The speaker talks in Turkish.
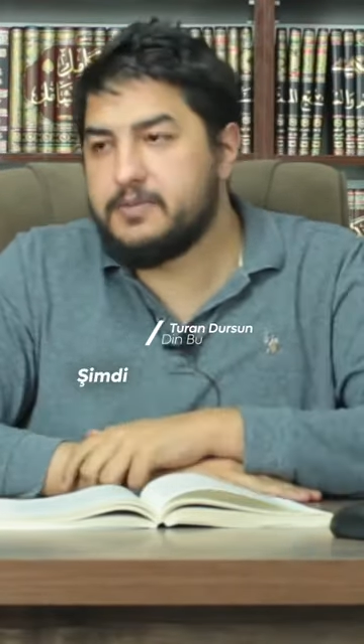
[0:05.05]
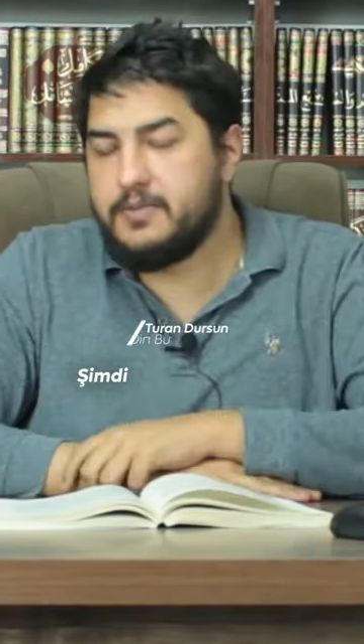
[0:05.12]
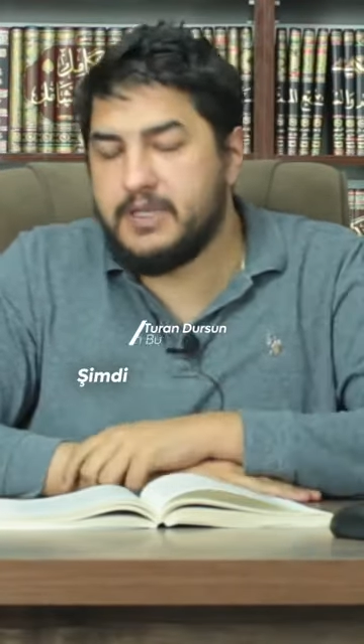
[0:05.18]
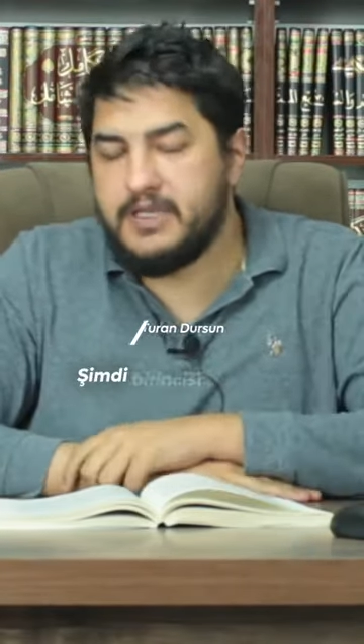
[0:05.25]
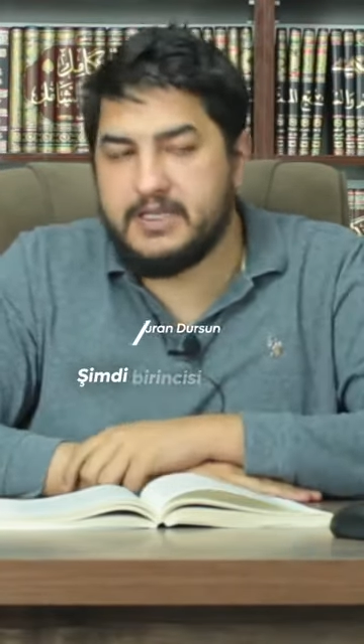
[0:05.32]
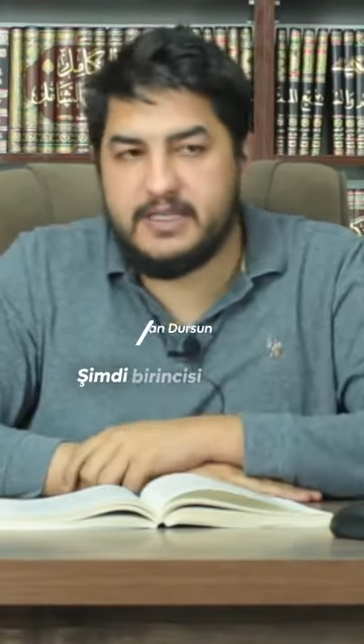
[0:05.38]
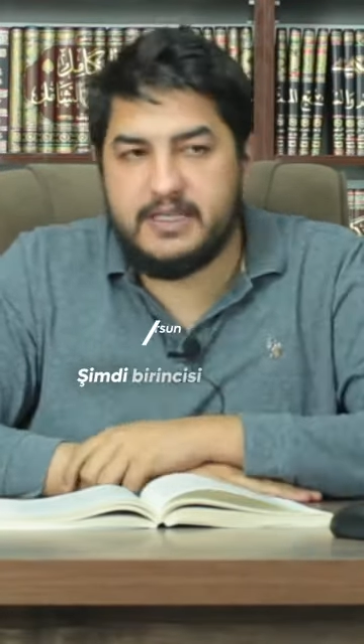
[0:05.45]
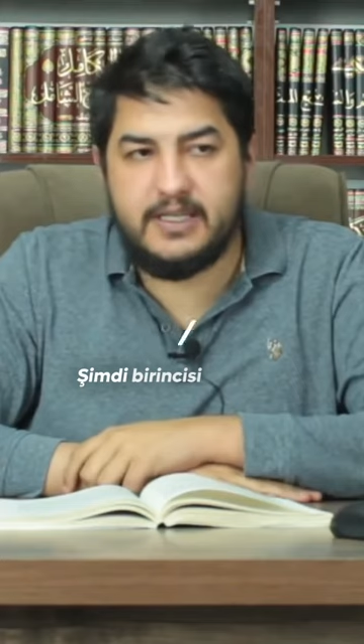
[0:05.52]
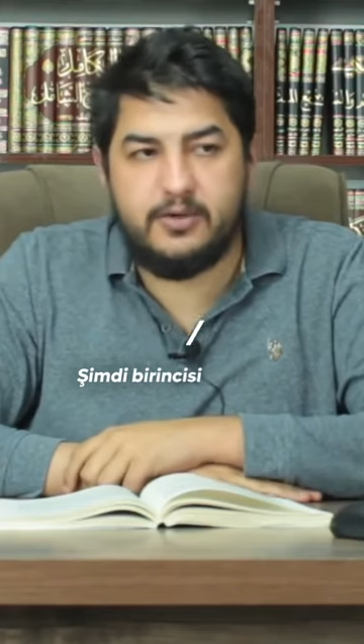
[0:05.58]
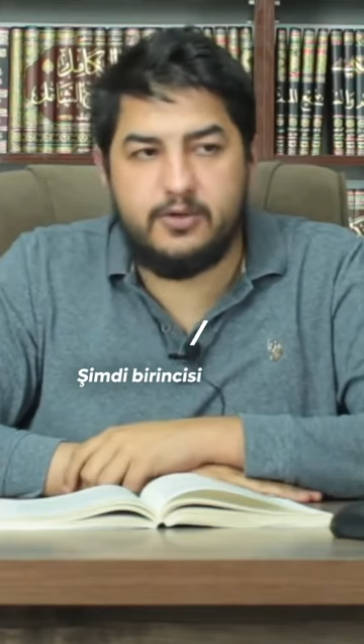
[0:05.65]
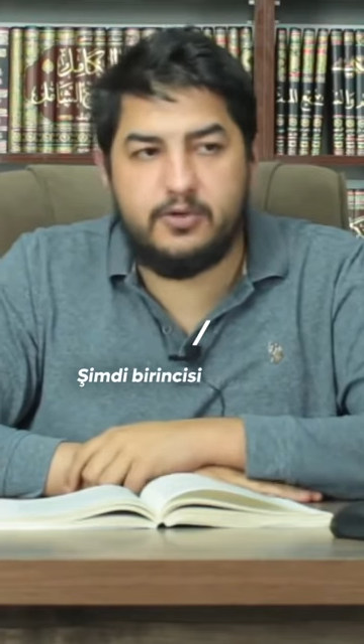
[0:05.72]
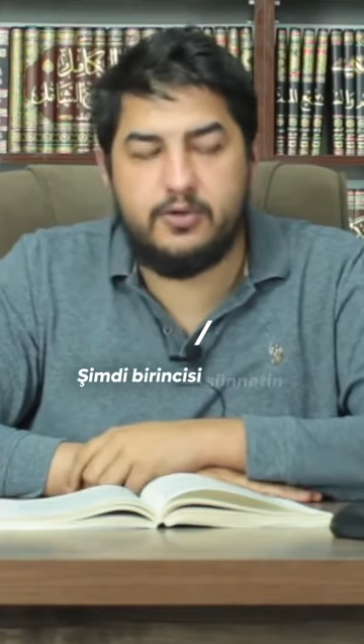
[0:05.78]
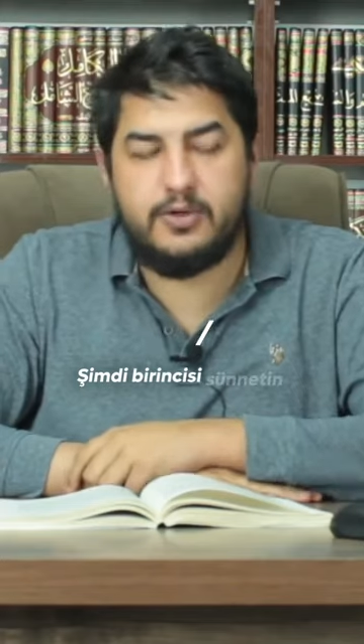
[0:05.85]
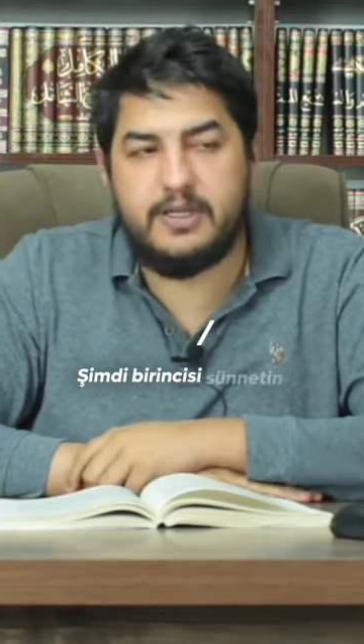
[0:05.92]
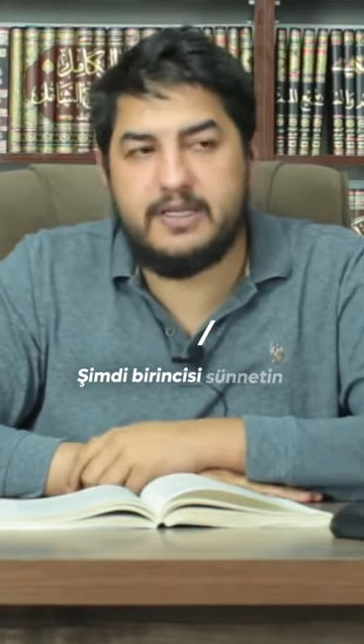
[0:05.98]
Şimdi birincisi
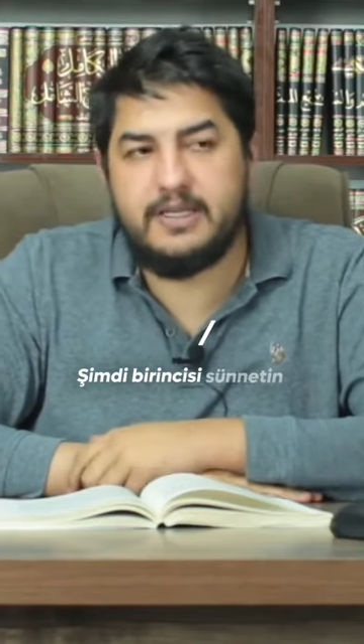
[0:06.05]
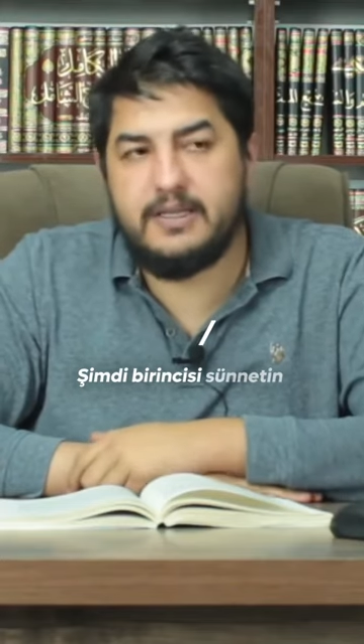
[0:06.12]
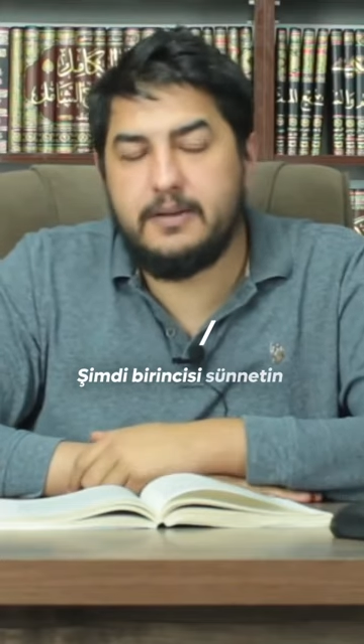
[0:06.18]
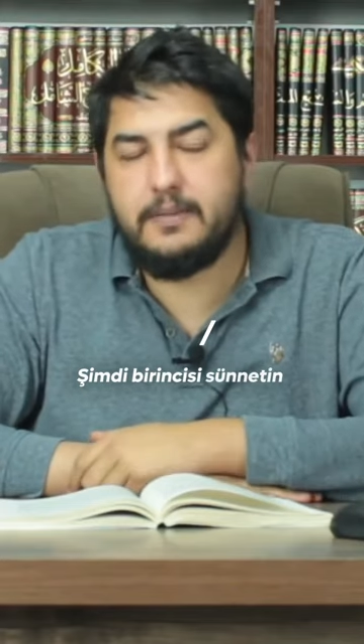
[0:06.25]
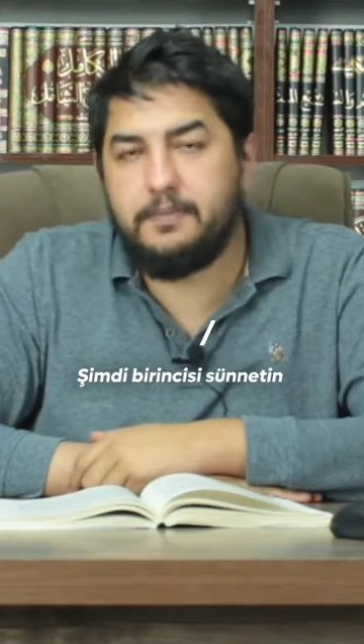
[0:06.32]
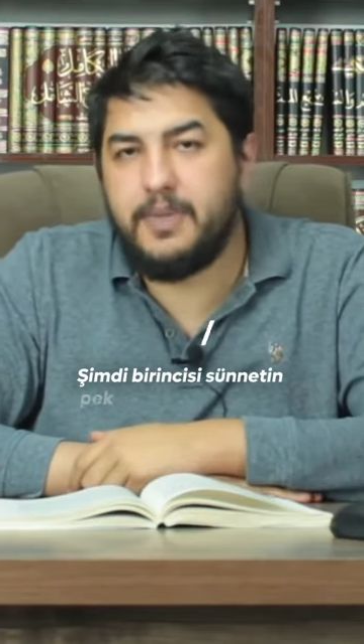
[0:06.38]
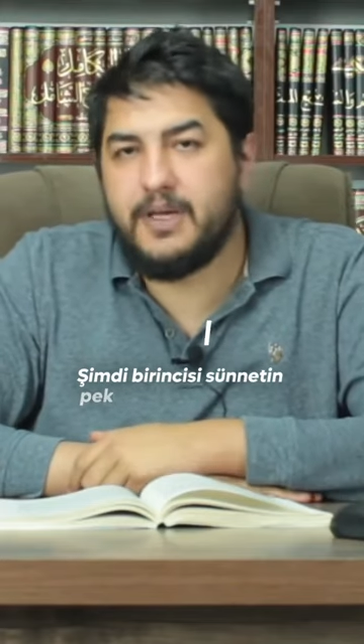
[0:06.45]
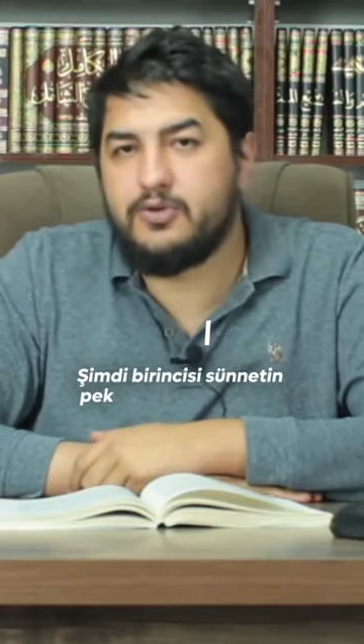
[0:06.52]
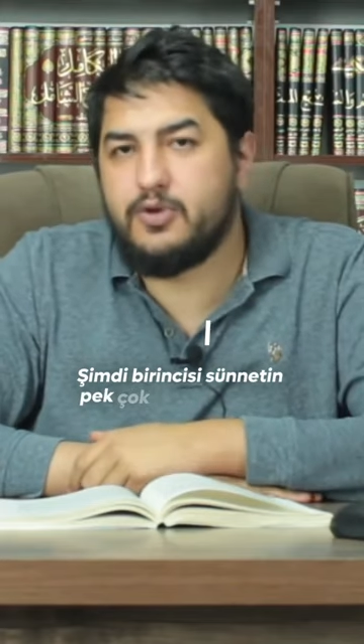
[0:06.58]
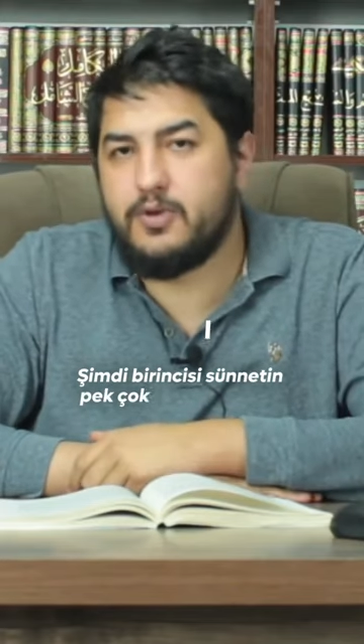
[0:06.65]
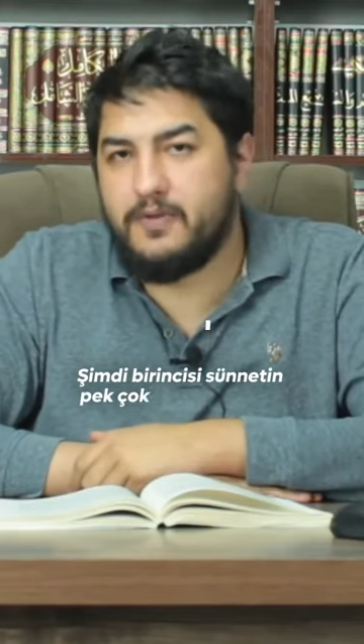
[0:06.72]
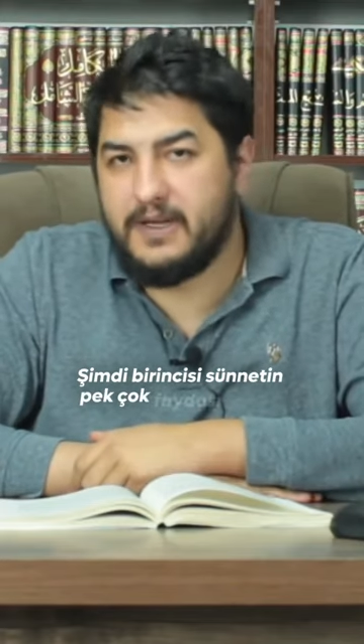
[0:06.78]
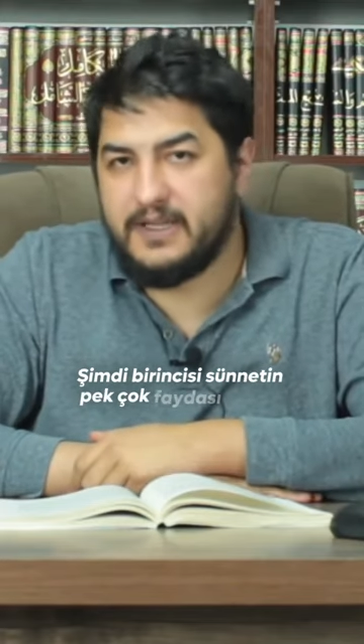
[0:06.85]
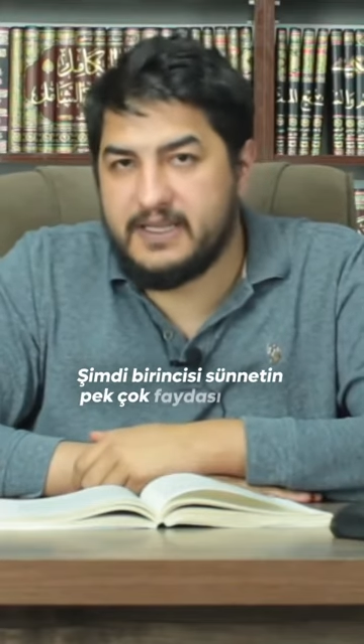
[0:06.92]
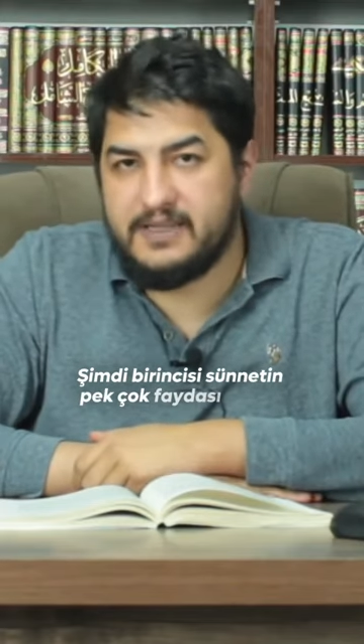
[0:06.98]
sünnetin pek çok
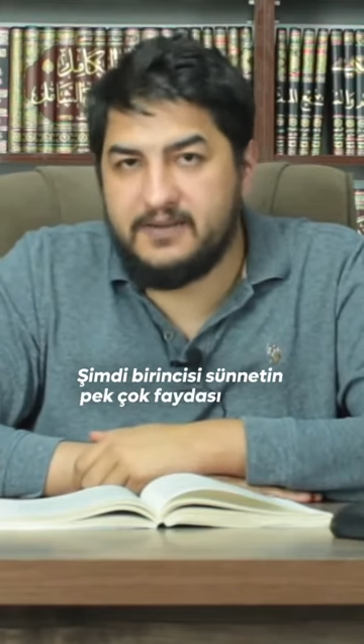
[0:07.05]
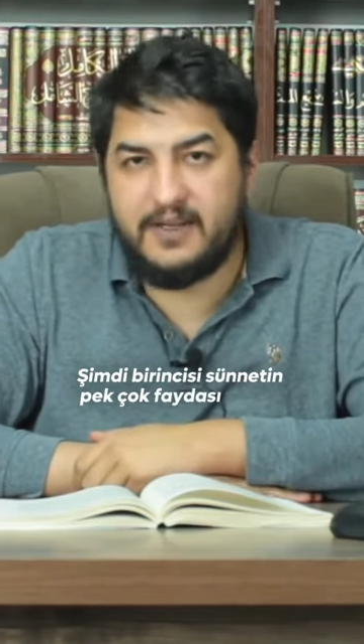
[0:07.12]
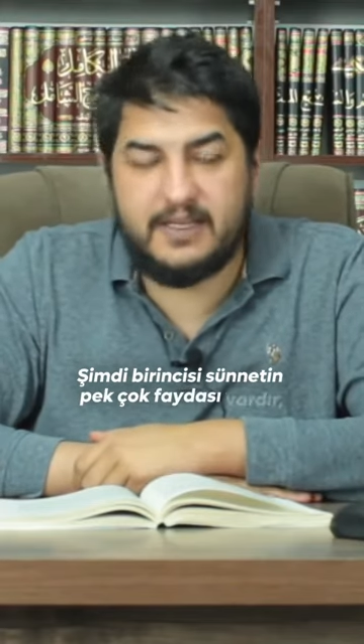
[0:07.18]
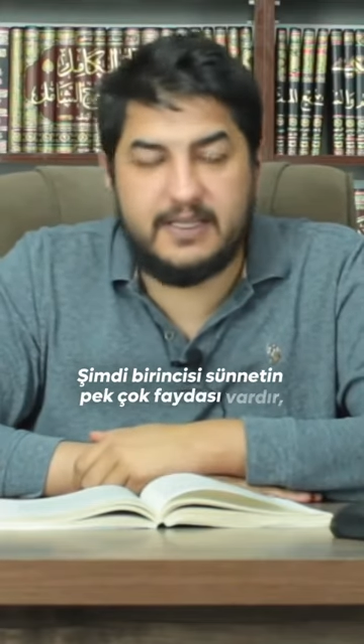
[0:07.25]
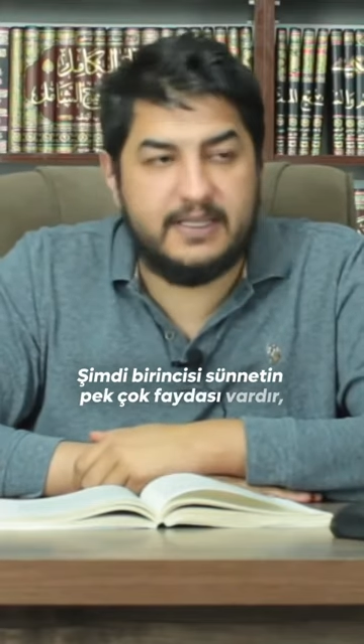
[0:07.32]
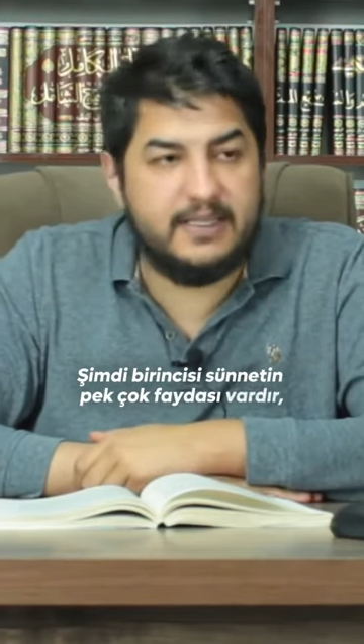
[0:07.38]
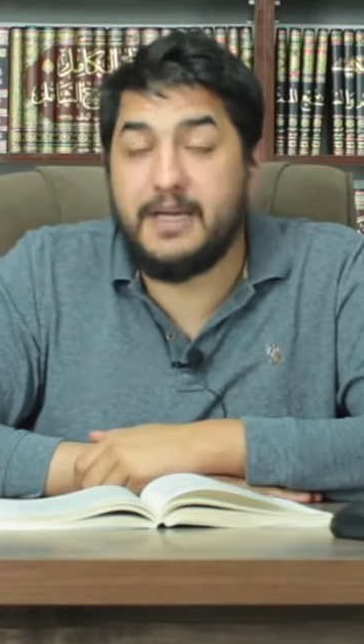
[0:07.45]
faydası vardır.